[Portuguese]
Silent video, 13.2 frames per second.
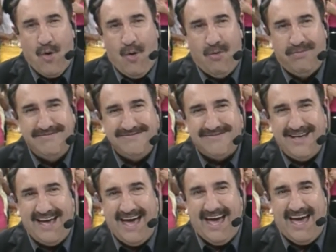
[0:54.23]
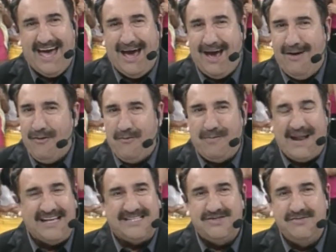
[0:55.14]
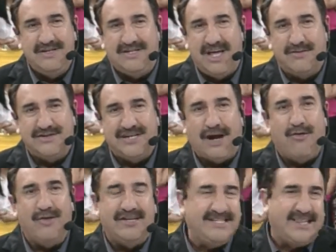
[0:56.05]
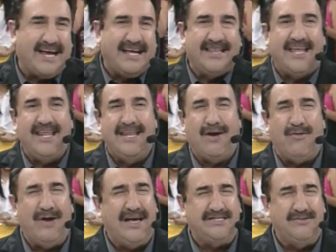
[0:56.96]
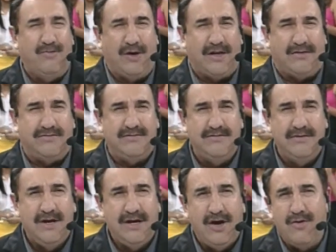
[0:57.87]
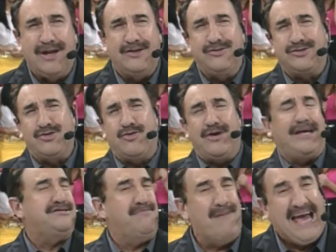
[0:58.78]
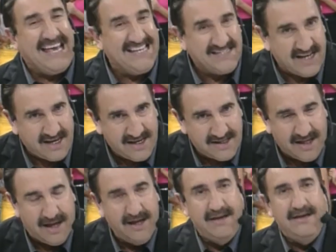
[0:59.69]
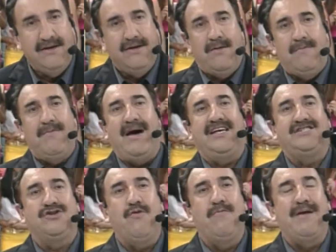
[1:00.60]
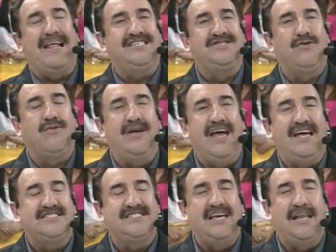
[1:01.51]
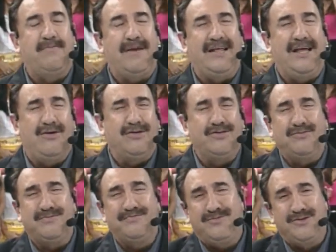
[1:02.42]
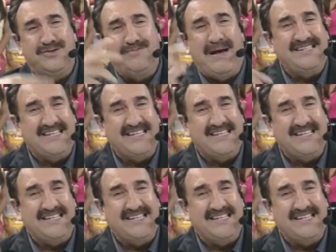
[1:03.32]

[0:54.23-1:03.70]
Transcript: com é, é, o Brasil inteiro já conhece. Santa Catarina conhece muito. Rio Grande do Sul conhece mais ainda. É mas o Brasil conhece ele, é um dos